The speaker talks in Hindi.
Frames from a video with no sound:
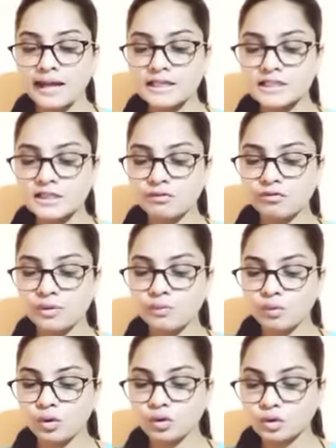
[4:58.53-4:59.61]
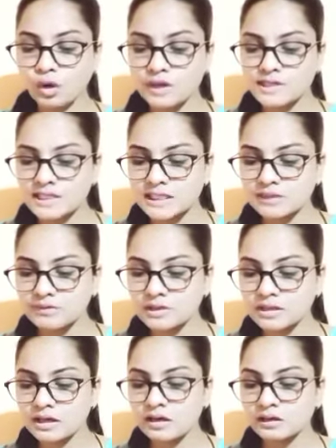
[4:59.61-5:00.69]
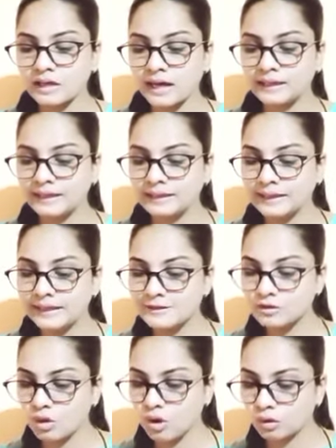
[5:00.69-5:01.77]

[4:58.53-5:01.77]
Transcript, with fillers: एक्सेप्ट वेन बोथ कॉजेज ग्रीवियस हर्ट एंड इंटेंट्स